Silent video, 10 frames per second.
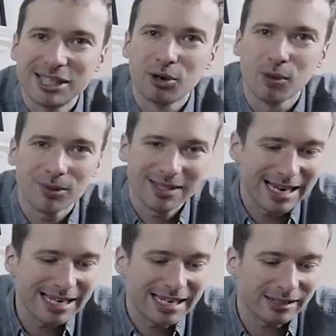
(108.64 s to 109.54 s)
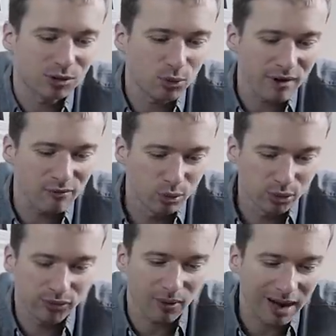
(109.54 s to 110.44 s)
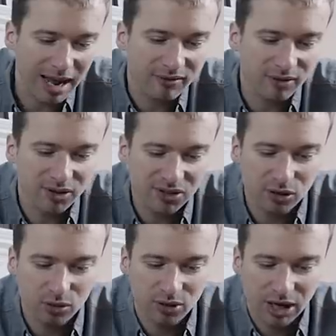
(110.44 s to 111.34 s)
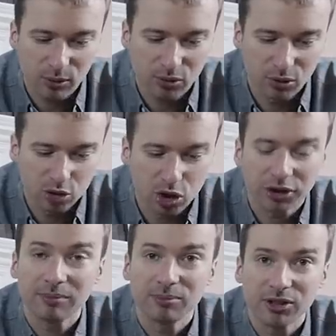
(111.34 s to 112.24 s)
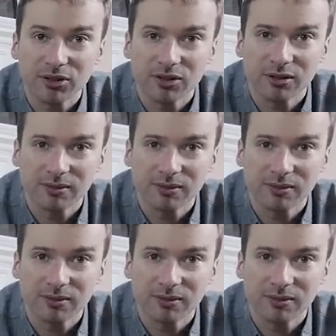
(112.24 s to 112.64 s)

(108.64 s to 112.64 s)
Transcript: J'ai commencé à lire 12 Rules for Life, and Antidote to Chaos de Jordan Peterson